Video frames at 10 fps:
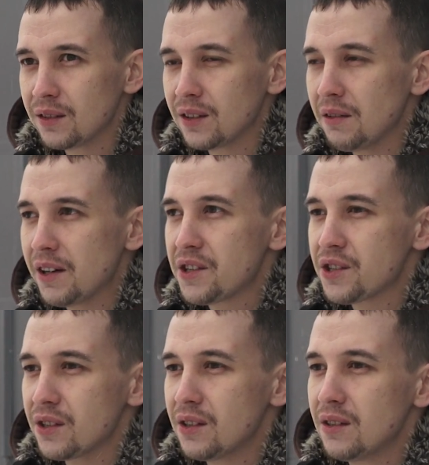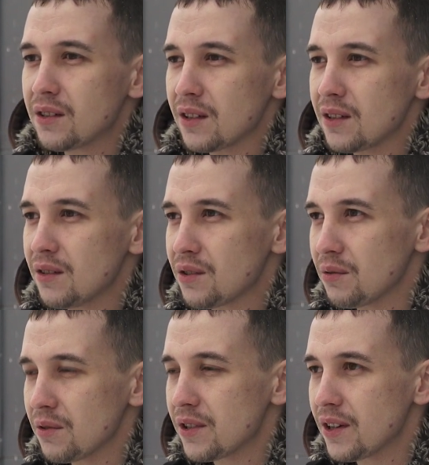товарищ и сказал, что
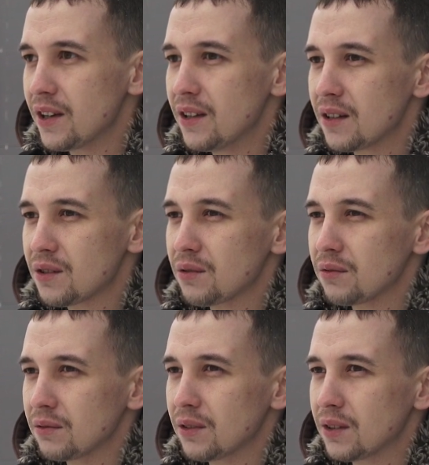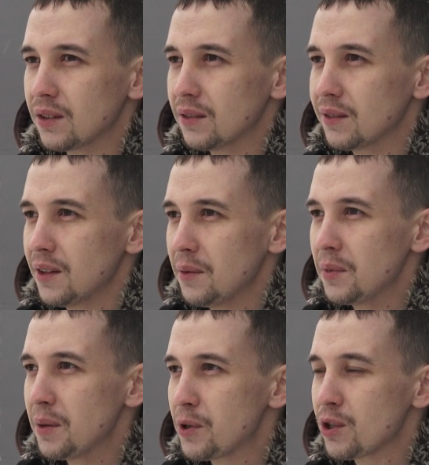Сергей, да, что
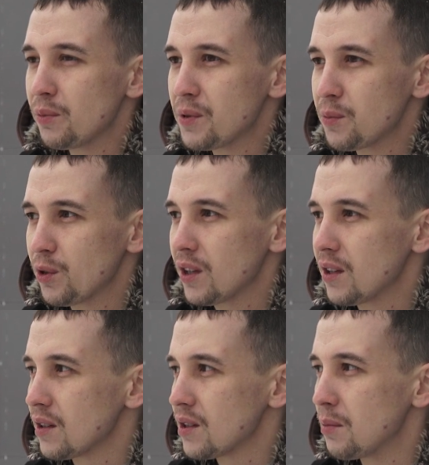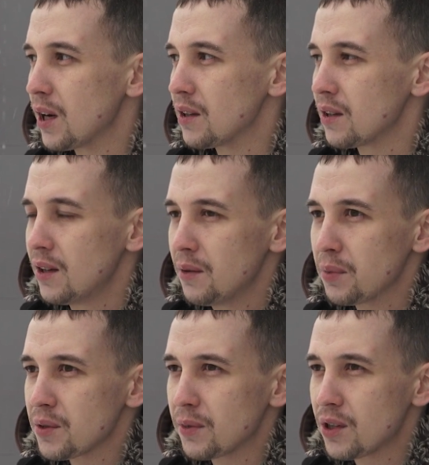мне пришло письмо, надо забрать.
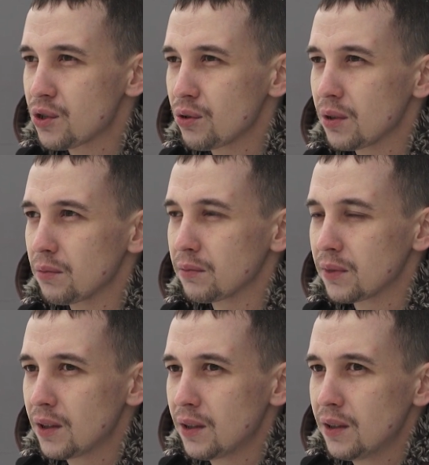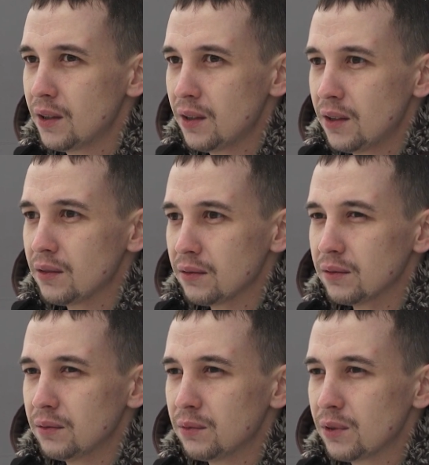Посмотри, что там.
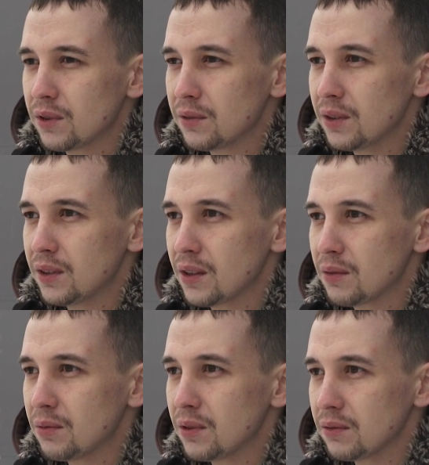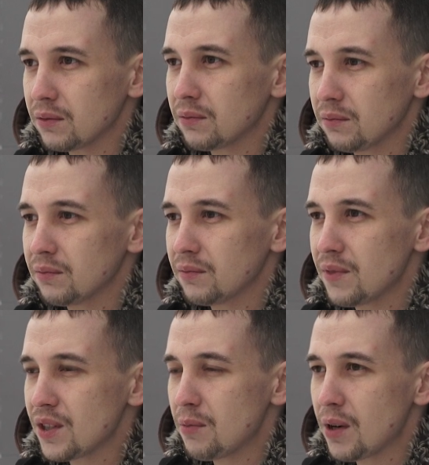Ну вот, и как бы
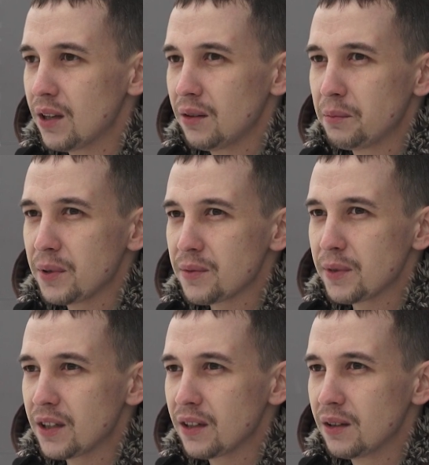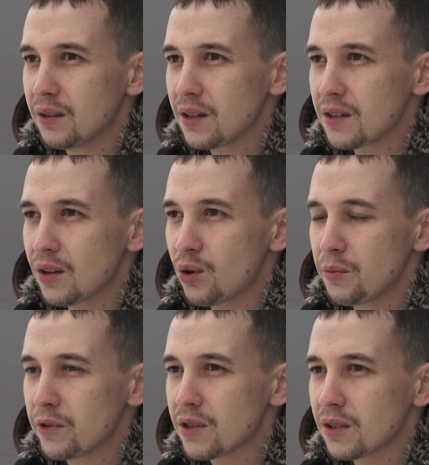забрал, посмотрел,
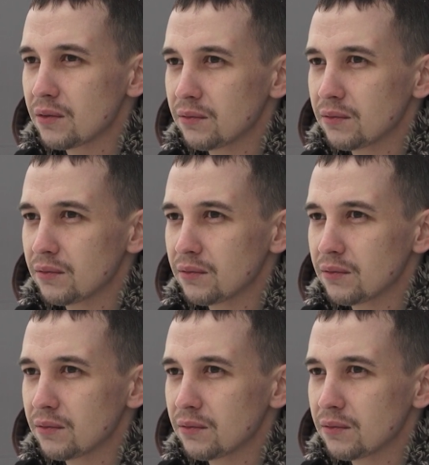ознакомился